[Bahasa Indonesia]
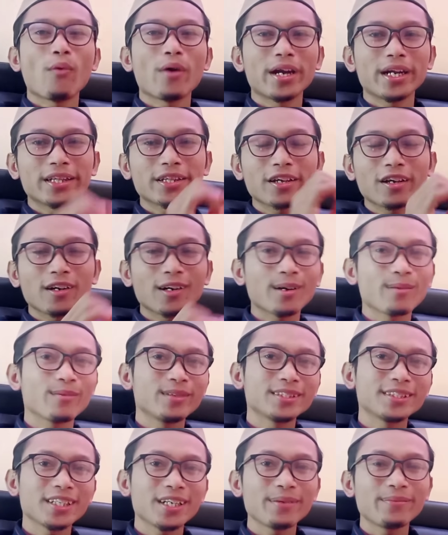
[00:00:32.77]
Wanita non
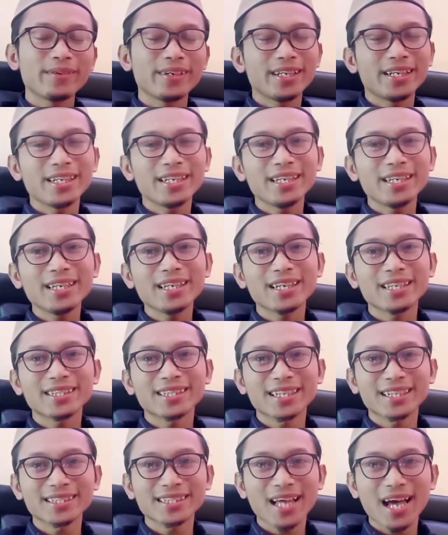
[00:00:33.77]
muslim ini
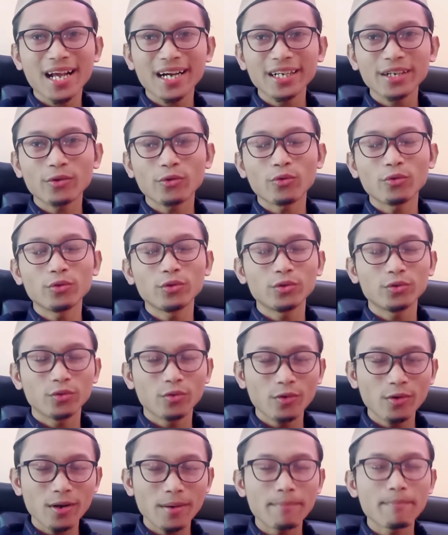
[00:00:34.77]
tertarik
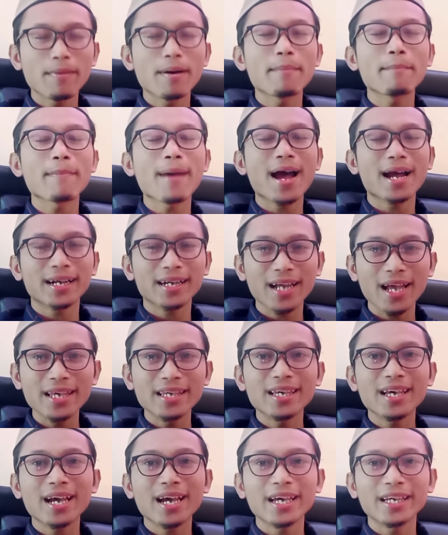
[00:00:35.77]
untuk
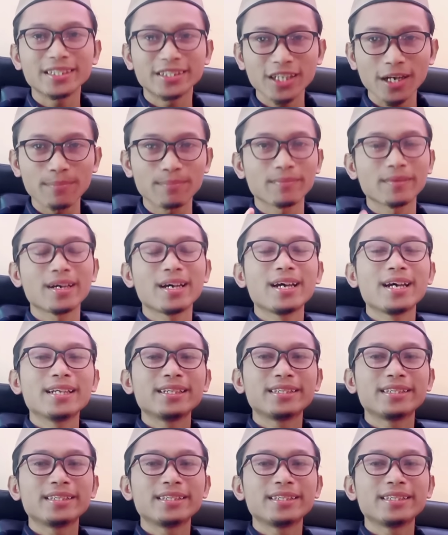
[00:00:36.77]
memakai hijab.